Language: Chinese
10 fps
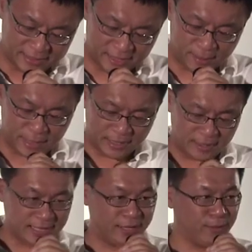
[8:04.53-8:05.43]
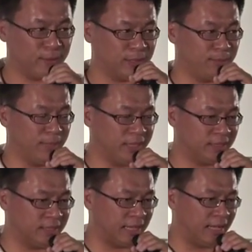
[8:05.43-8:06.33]
照嘛，然后再用我的名
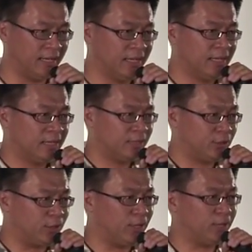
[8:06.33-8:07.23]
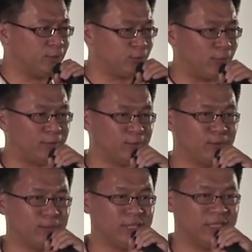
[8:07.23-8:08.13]
字，那就很专
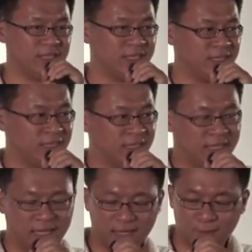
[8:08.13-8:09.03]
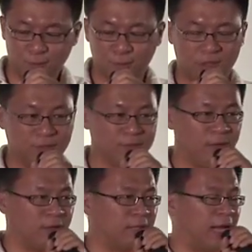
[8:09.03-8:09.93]
属你自己的那个旅行
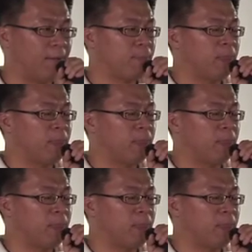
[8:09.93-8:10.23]
风。那